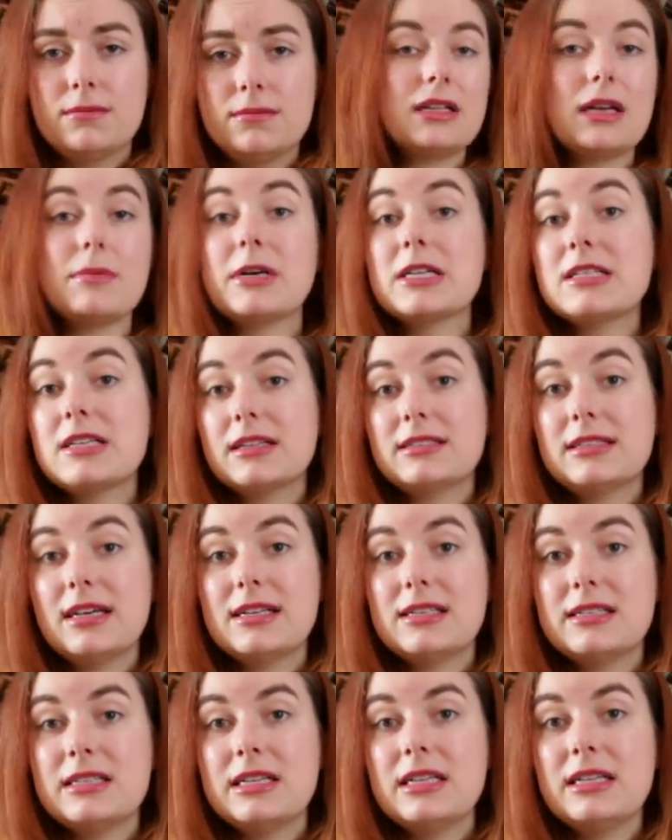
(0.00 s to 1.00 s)
D'après certains
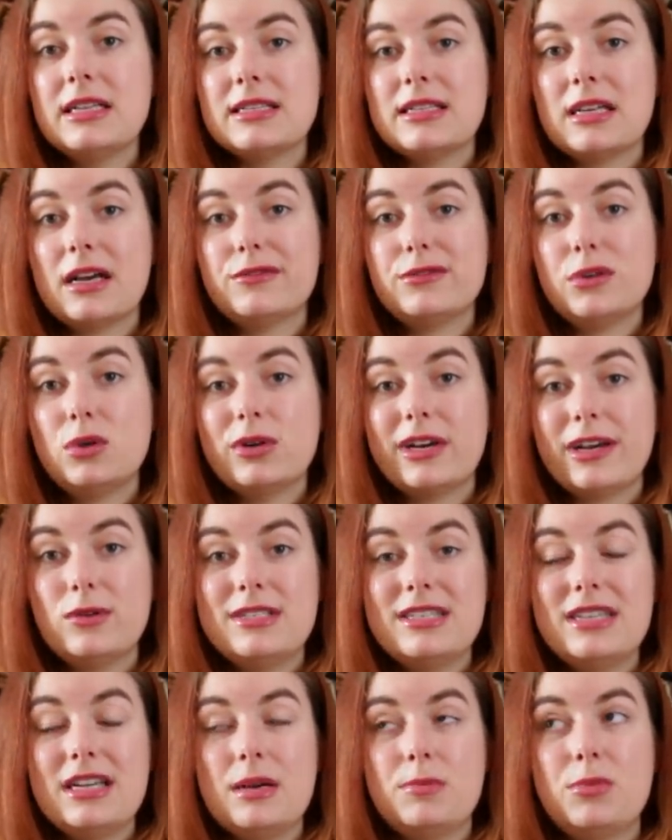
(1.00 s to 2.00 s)
récits, des servants auraient
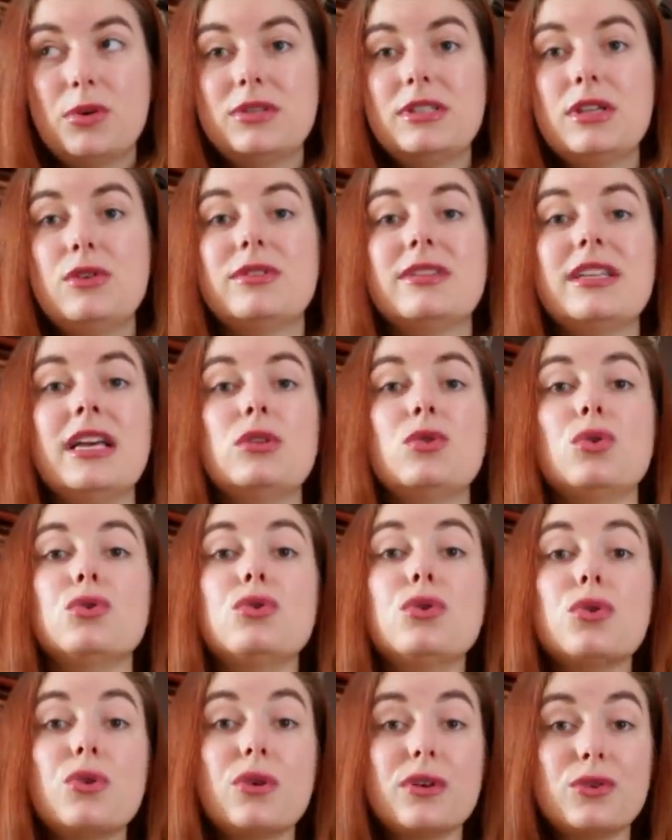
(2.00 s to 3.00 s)
aussi apporté une tête de
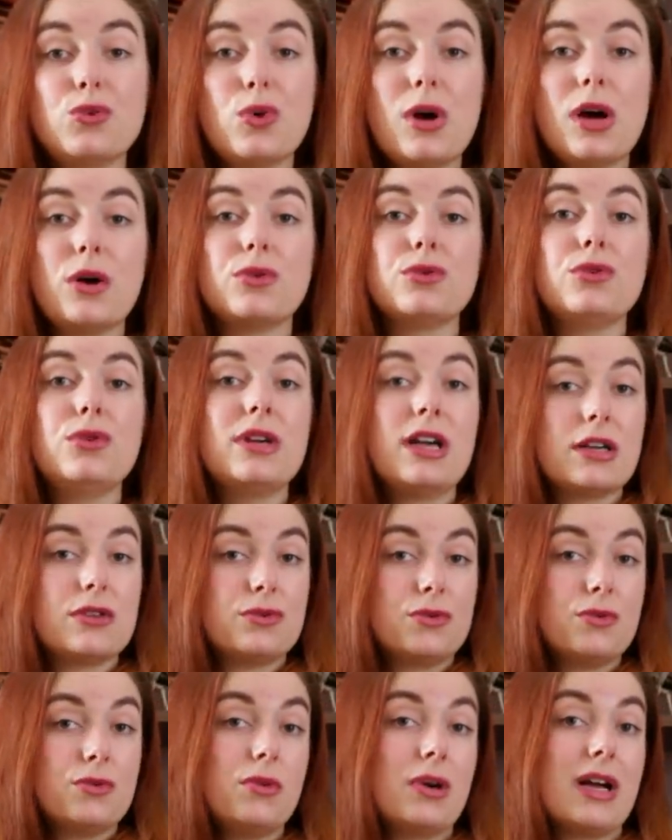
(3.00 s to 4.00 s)
taureau noir aux deux
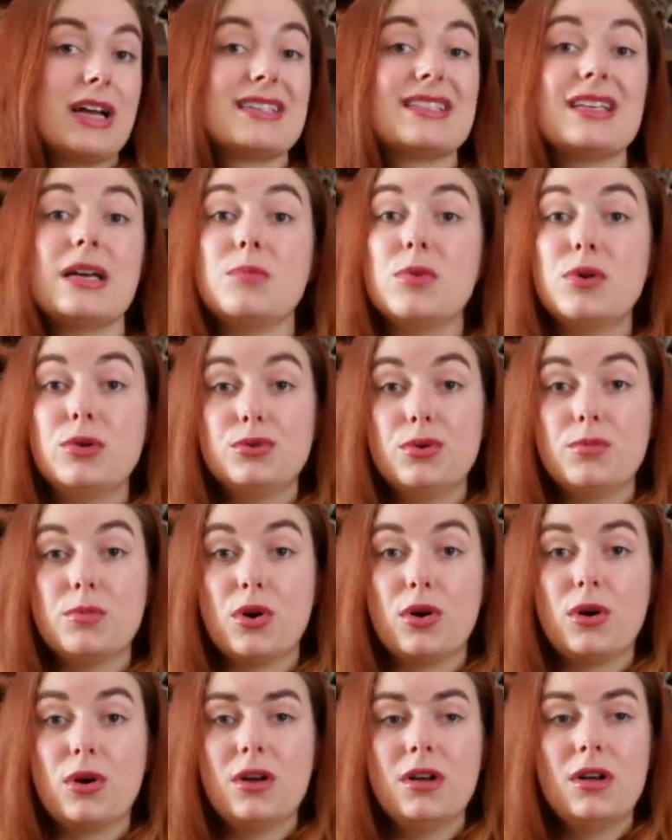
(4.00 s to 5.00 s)
garçons, un symbole de mort.